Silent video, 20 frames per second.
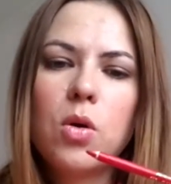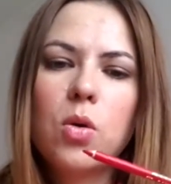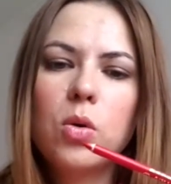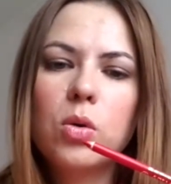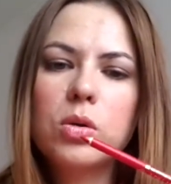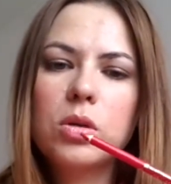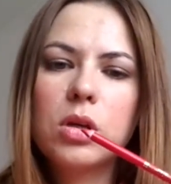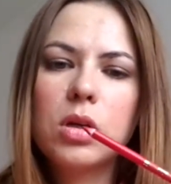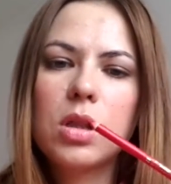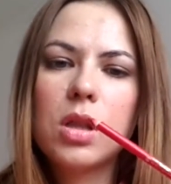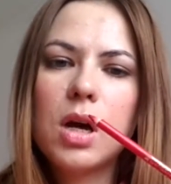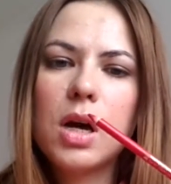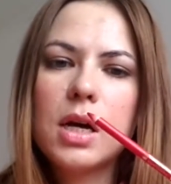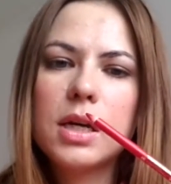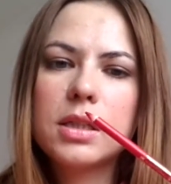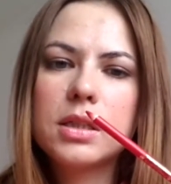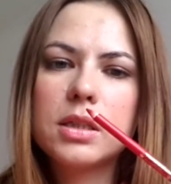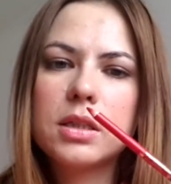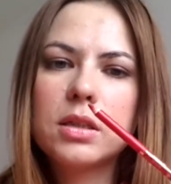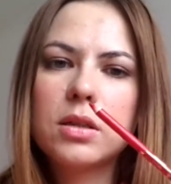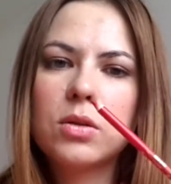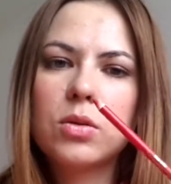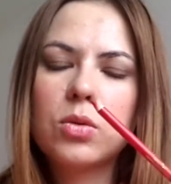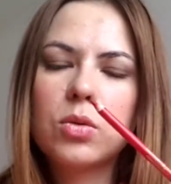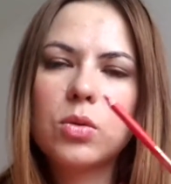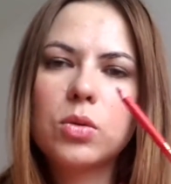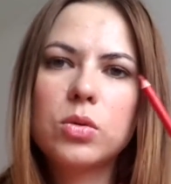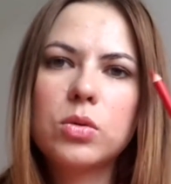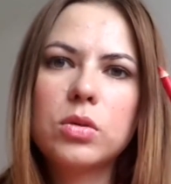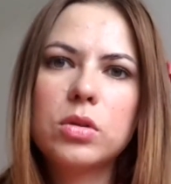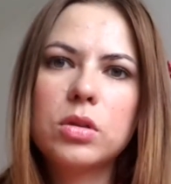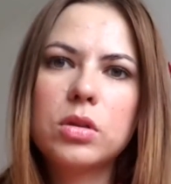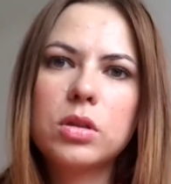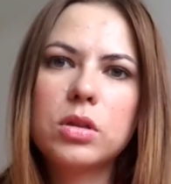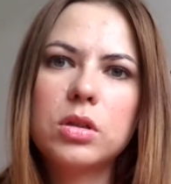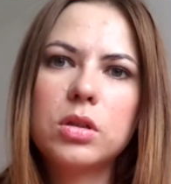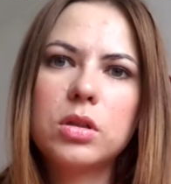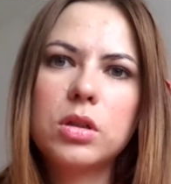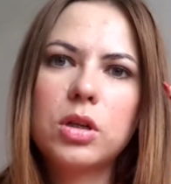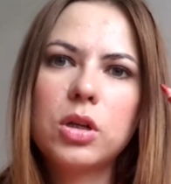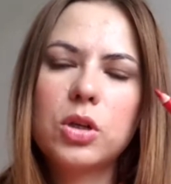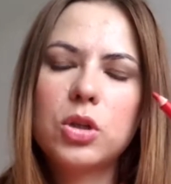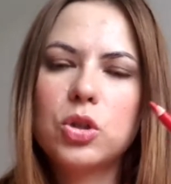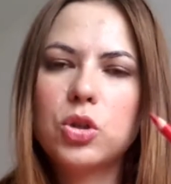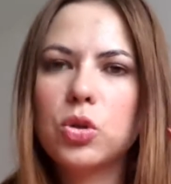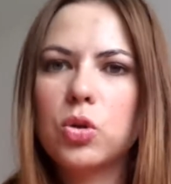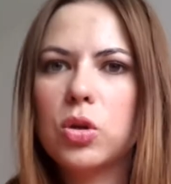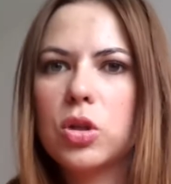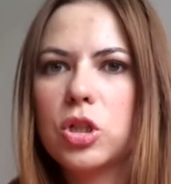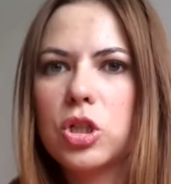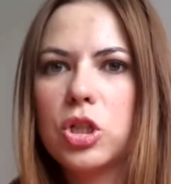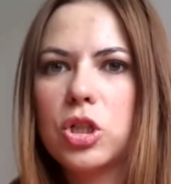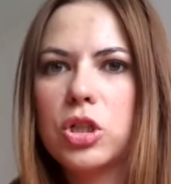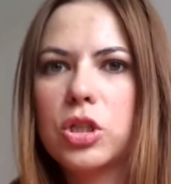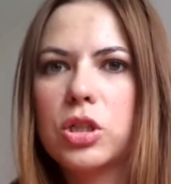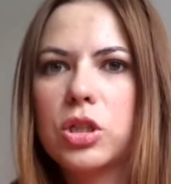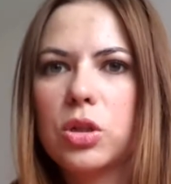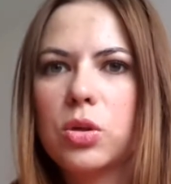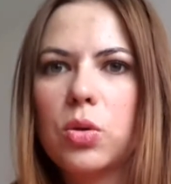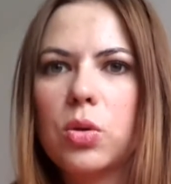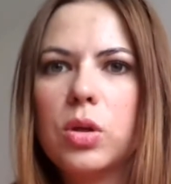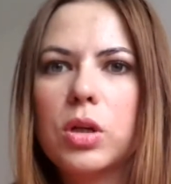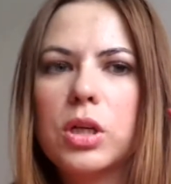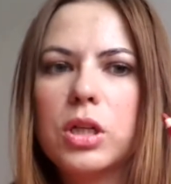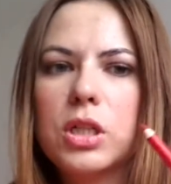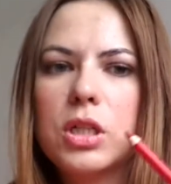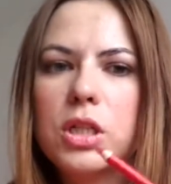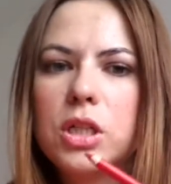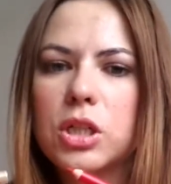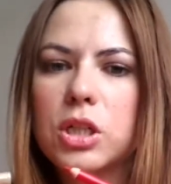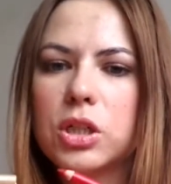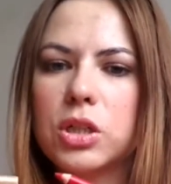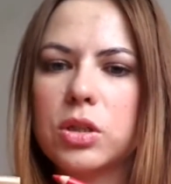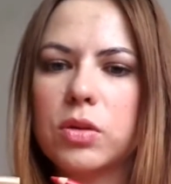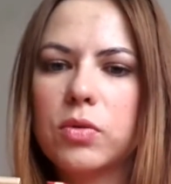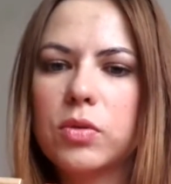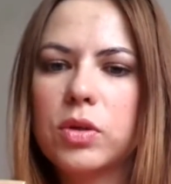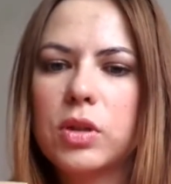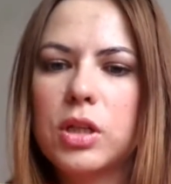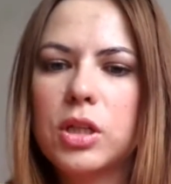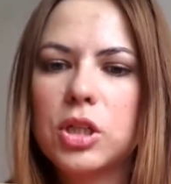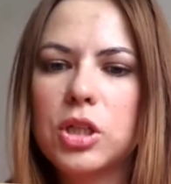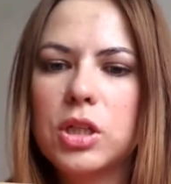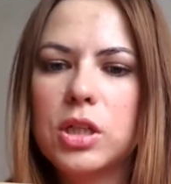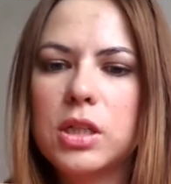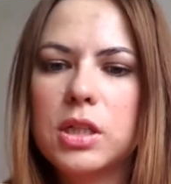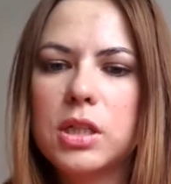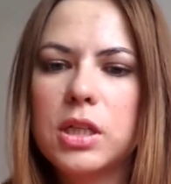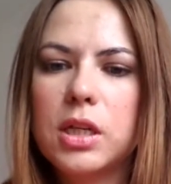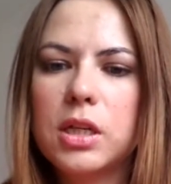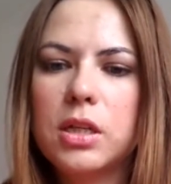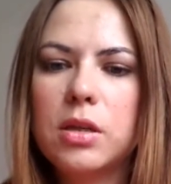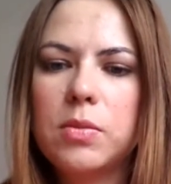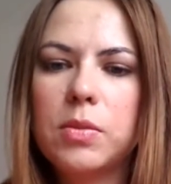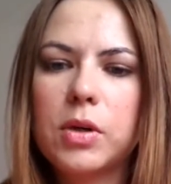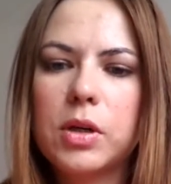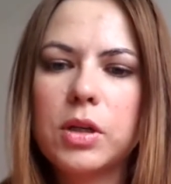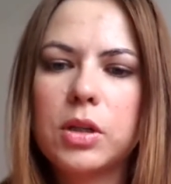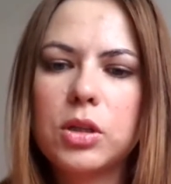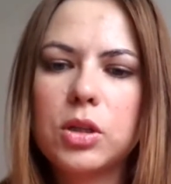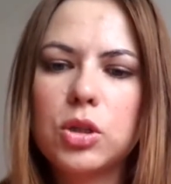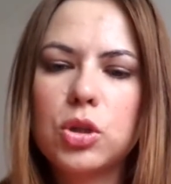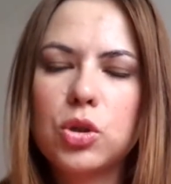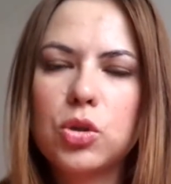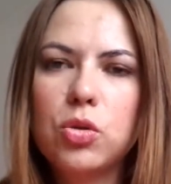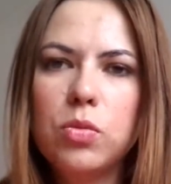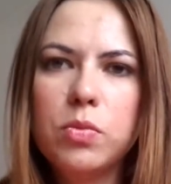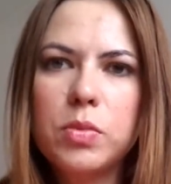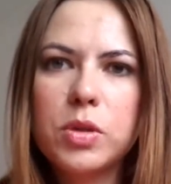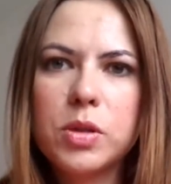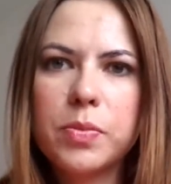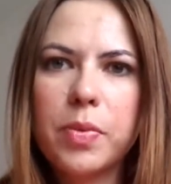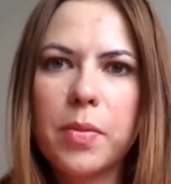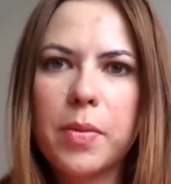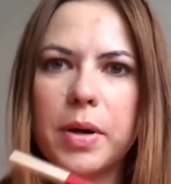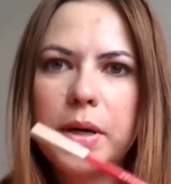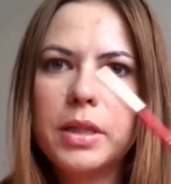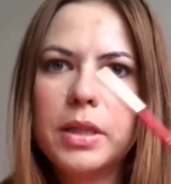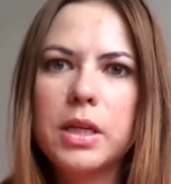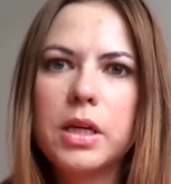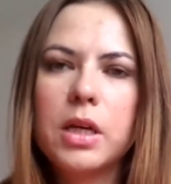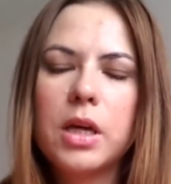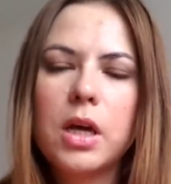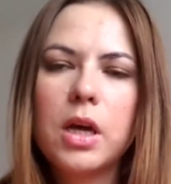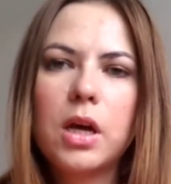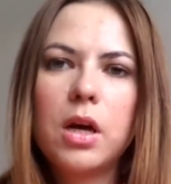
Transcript: Он классный, он э, хорошо ложится, долго держится. Вот даже если одним карандашом, без помады,